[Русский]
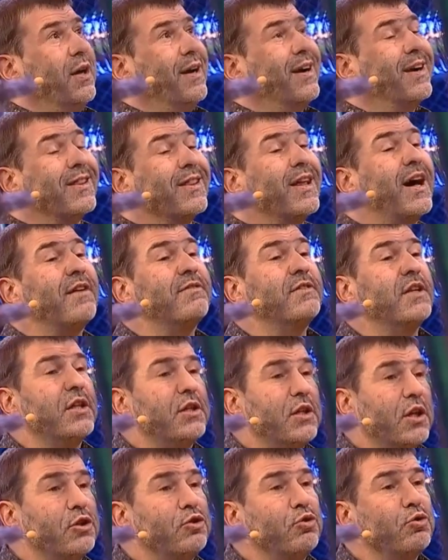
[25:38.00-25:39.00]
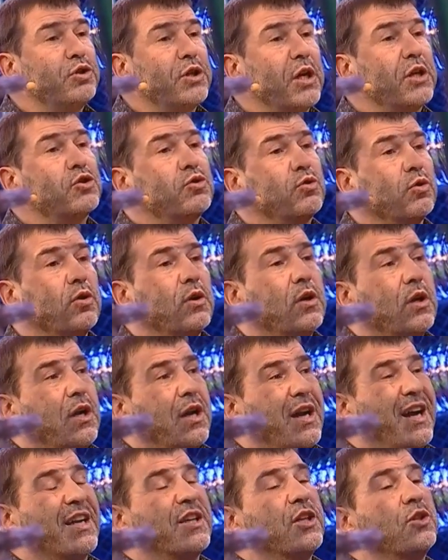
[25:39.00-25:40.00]
Главное не ощущать, что
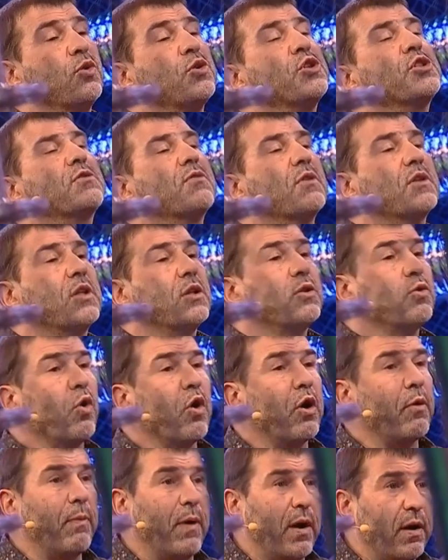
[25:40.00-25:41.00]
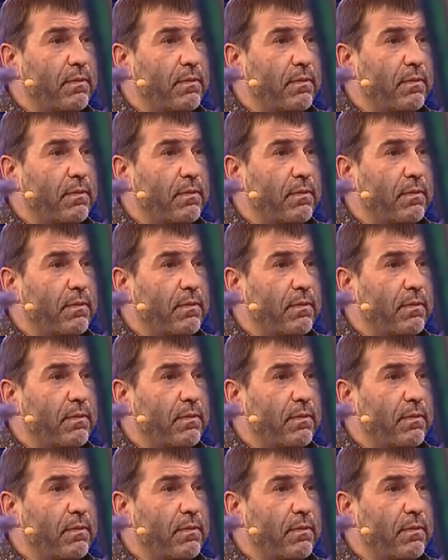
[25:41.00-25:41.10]
одиночество – это норма.